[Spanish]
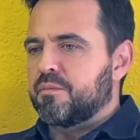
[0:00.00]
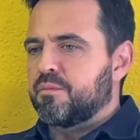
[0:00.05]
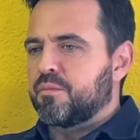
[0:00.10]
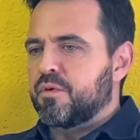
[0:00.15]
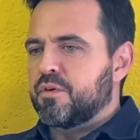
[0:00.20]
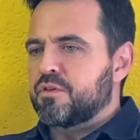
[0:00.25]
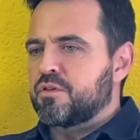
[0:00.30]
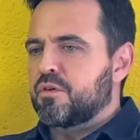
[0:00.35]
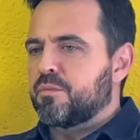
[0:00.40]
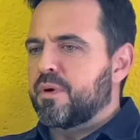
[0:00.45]

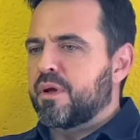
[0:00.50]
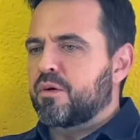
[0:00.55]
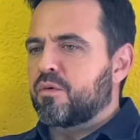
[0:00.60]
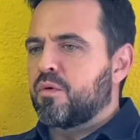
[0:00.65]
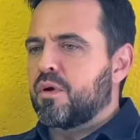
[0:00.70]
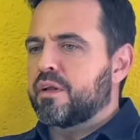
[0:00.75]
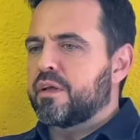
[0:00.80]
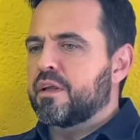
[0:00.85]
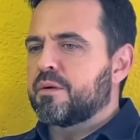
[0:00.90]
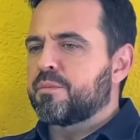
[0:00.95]
Puedes tomar
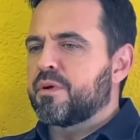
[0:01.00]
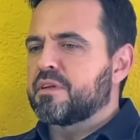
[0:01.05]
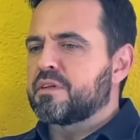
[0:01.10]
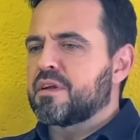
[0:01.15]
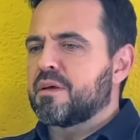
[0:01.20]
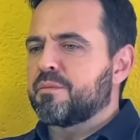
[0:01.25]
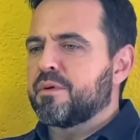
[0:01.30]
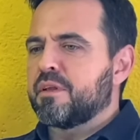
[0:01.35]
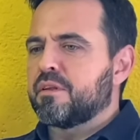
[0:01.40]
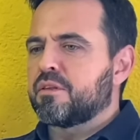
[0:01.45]
cualquier
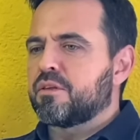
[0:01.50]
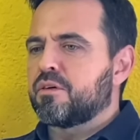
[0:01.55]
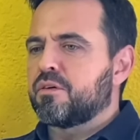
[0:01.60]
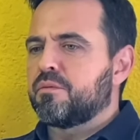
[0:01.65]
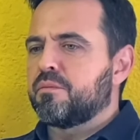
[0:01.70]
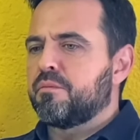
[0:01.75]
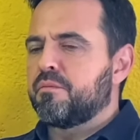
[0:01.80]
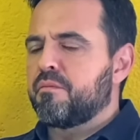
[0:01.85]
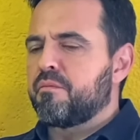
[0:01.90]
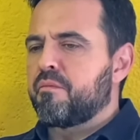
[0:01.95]
pensamiento
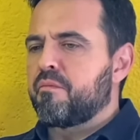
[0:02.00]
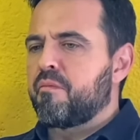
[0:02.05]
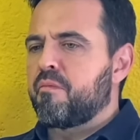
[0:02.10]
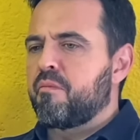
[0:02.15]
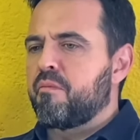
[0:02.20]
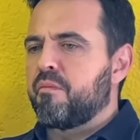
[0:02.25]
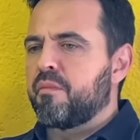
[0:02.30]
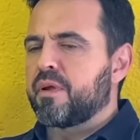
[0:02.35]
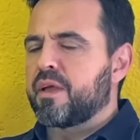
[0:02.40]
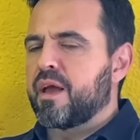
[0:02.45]

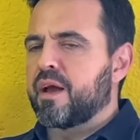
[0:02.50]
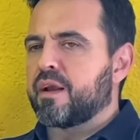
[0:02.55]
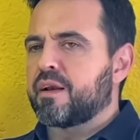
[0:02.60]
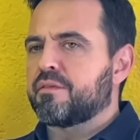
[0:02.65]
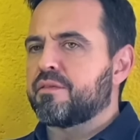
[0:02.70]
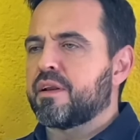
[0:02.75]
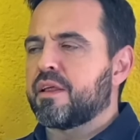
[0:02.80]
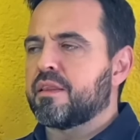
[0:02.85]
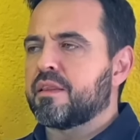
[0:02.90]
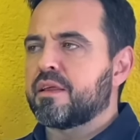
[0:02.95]
que haga
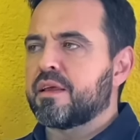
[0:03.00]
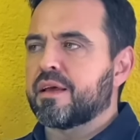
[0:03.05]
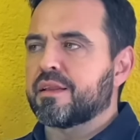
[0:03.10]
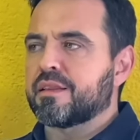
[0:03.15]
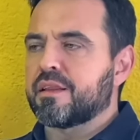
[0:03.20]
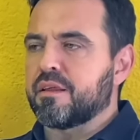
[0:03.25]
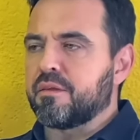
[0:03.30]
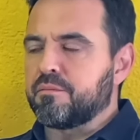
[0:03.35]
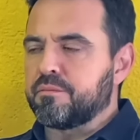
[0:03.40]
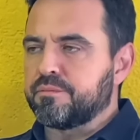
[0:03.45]
referencia a
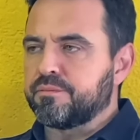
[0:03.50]
ti.